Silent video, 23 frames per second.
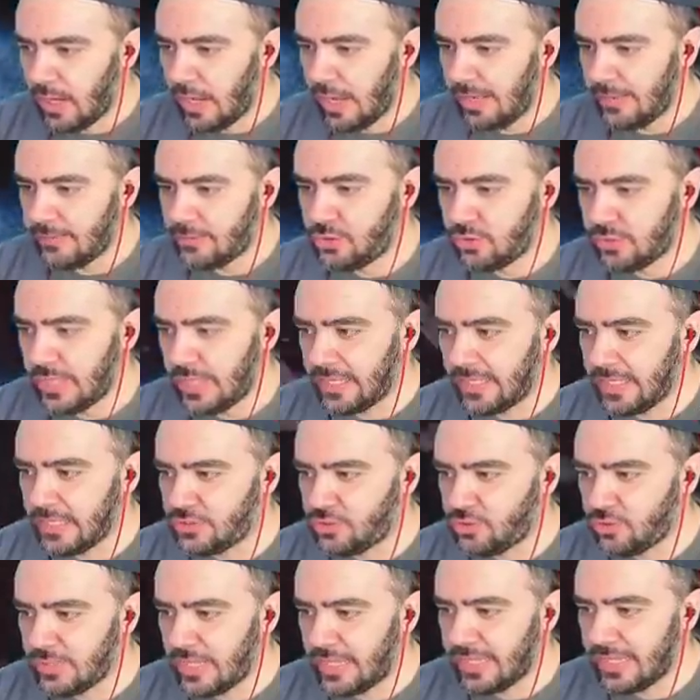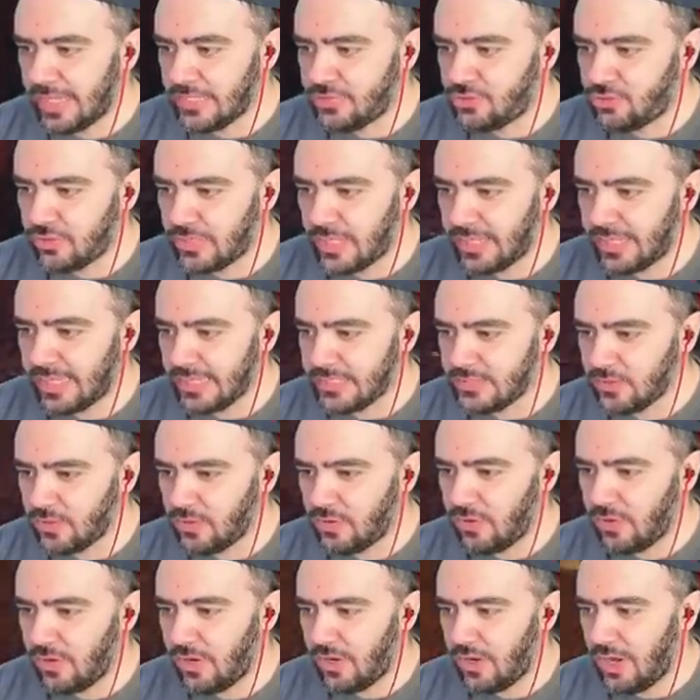Şuradan geç şuradan geç şuradan geç.
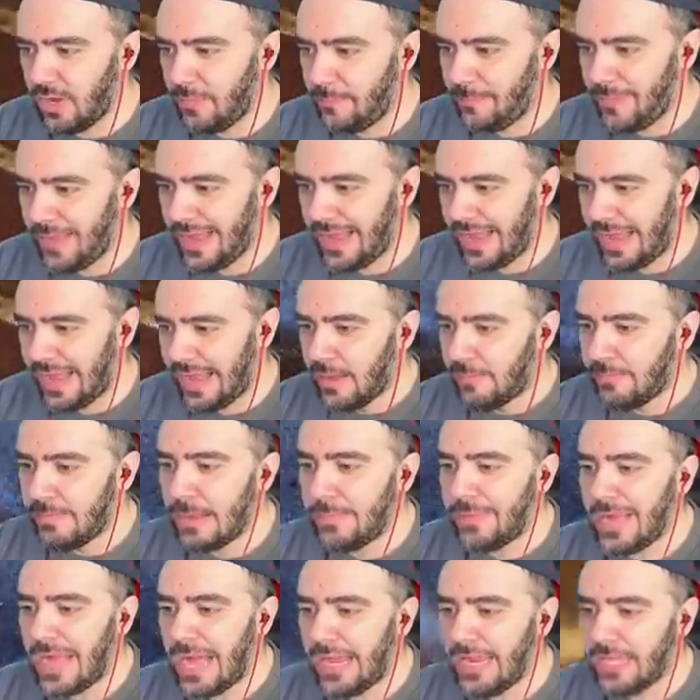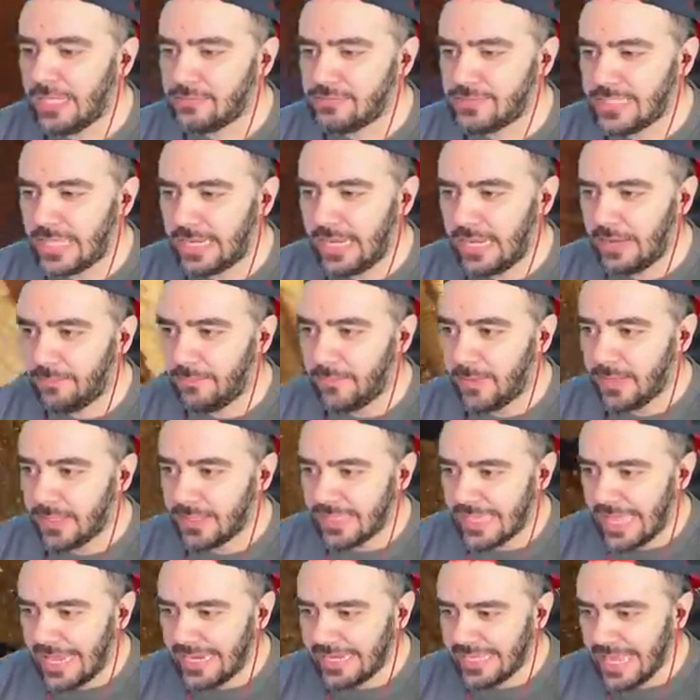Hoppa. Baba aleykümselam.
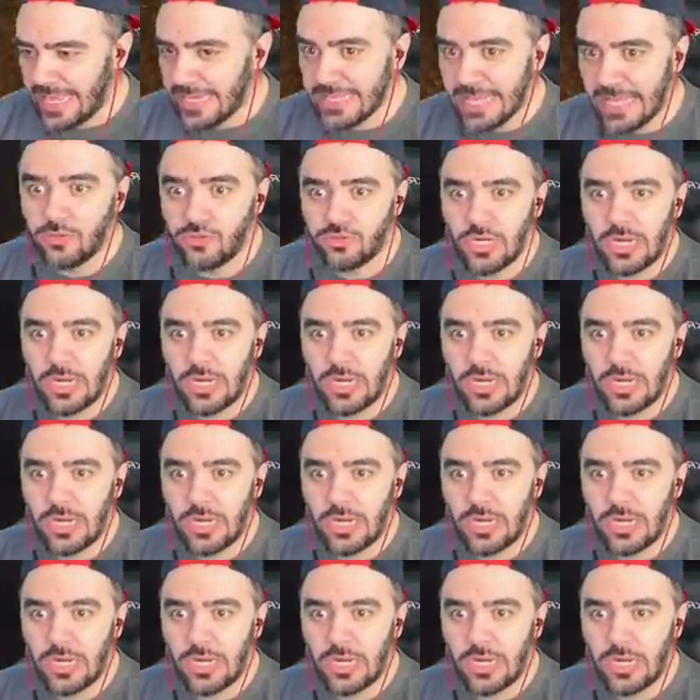Gel gel gel.